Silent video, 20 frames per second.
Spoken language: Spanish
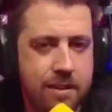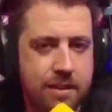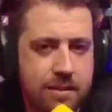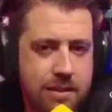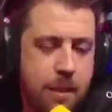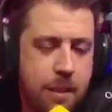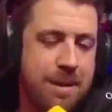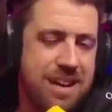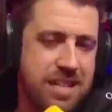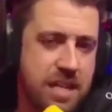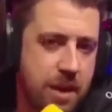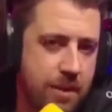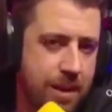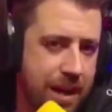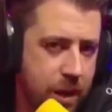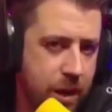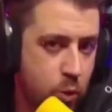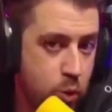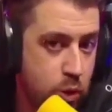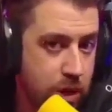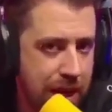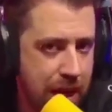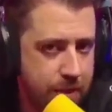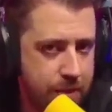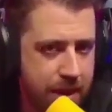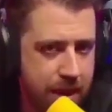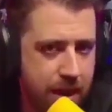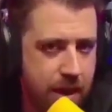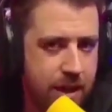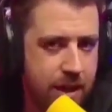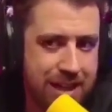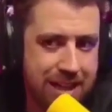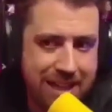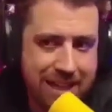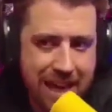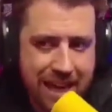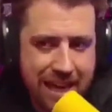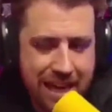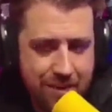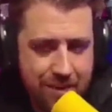también llevar a un cámara y que
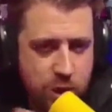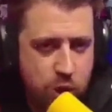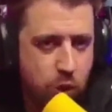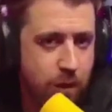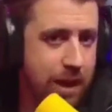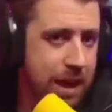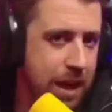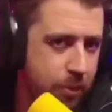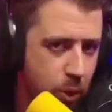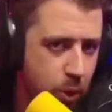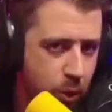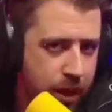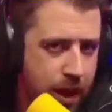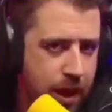grabe toda la boda